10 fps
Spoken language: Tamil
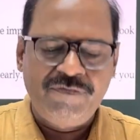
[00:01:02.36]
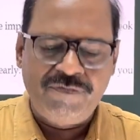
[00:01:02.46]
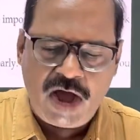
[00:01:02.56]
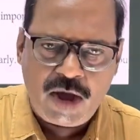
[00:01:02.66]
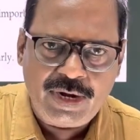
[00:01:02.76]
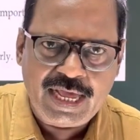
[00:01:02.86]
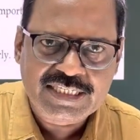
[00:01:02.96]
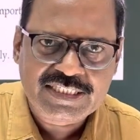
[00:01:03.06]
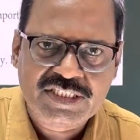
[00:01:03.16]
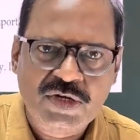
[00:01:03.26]

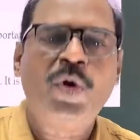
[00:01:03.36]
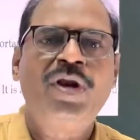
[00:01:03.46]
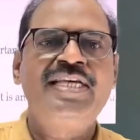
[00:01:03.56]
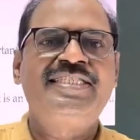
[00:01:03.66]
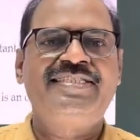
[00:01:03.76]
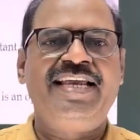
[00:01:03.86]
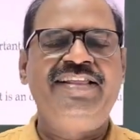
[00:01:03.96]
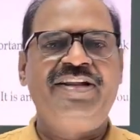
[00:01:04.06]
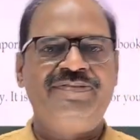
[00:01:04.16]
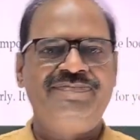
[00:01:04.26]
ஃபார்முலாஸ் ஒரு லிஸ்ட்
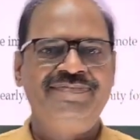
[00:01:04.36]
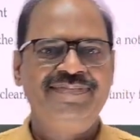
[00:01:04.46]
எழுதணும்